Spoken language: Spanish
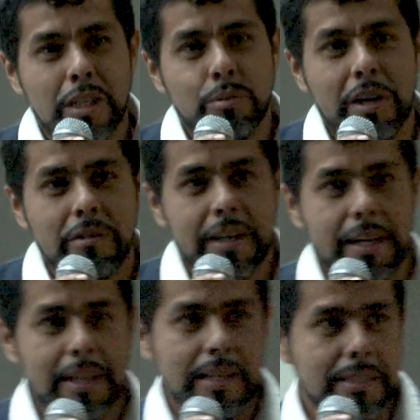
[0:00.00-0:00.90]
de suelo
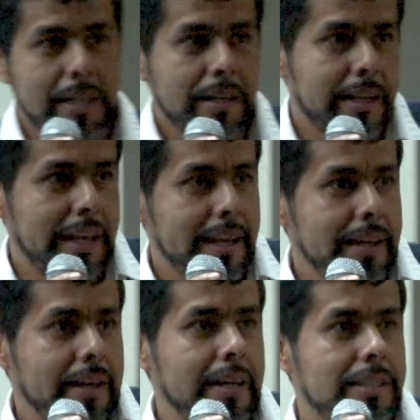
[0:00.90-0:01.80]
quiere decir
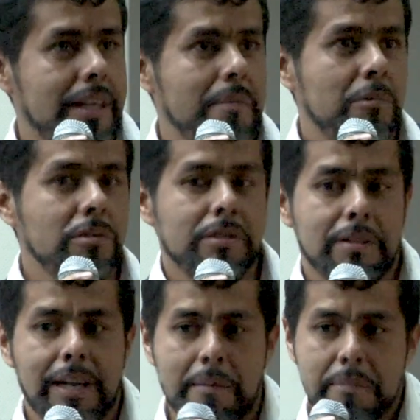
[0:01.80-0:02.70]
que estamos
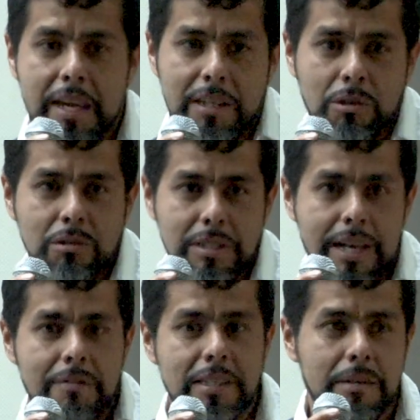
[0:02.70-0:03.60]
cambiando
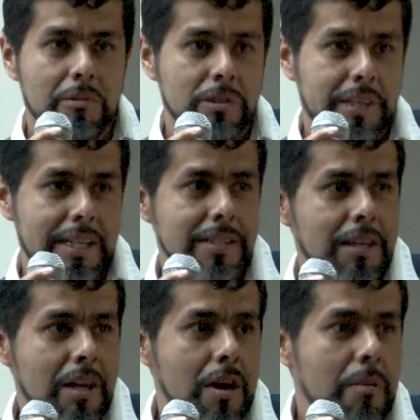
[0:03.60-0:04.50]
selvas y bosques
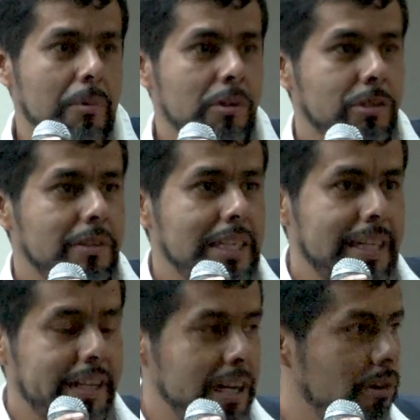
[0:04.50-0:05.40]
por zonas
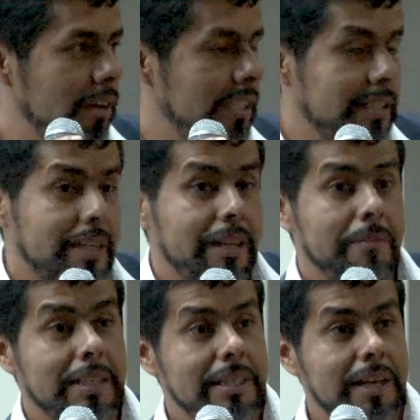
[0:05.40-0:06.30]
agrícolas y
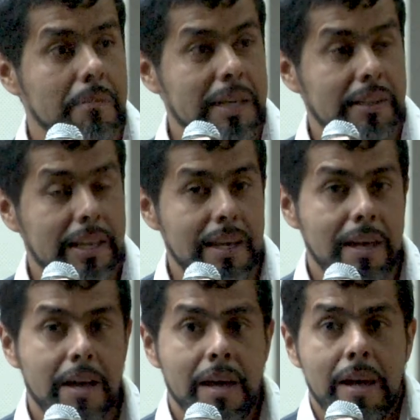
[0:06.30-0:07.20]

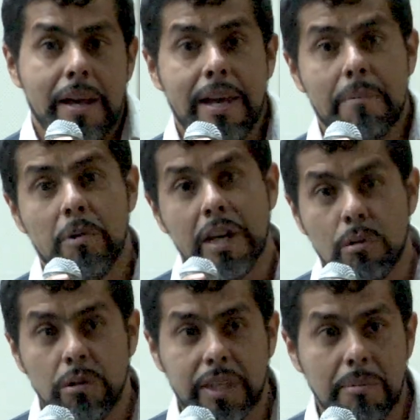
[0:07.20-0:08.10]
básicamente eh,
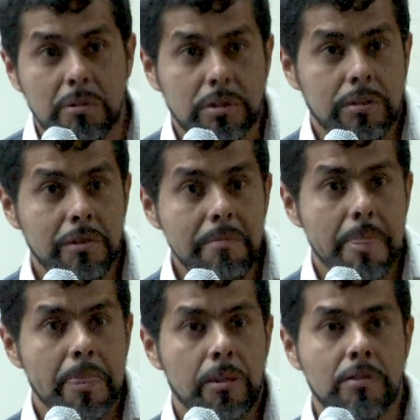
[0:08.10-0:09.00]
policultivos, ¿no?
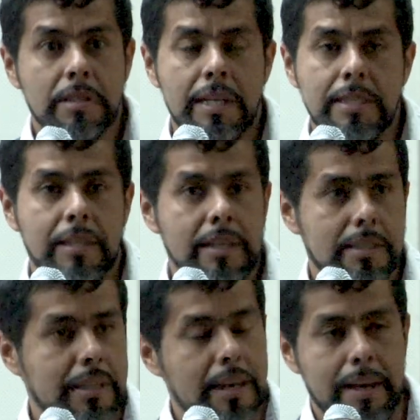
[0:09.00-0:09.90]
Entonces,
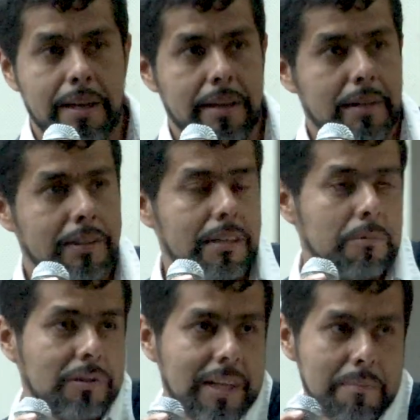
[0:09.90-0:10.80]
este,
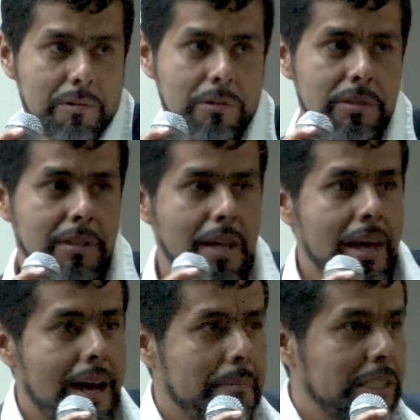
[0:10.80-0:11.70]
desmontamos
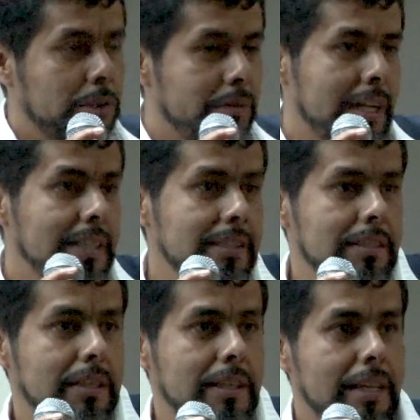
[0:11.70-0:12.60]

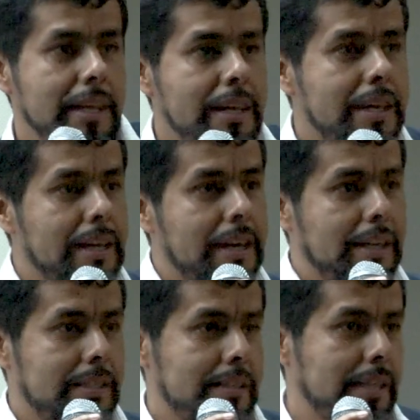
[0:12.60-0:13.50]
Amazonas y
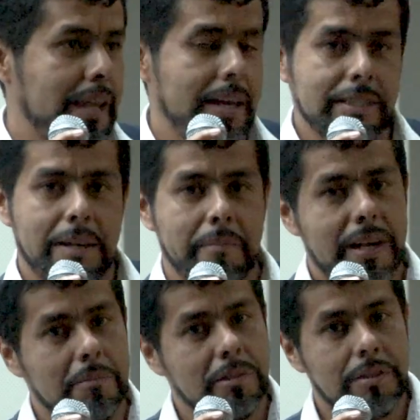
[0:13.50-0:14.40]
este,
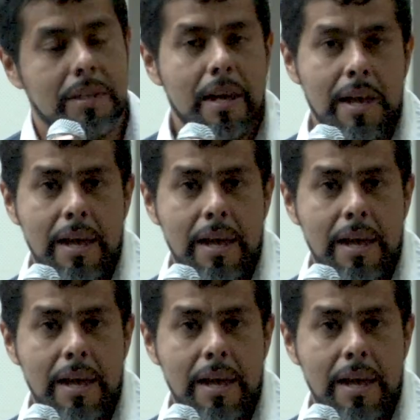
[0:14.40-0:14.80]
sembramos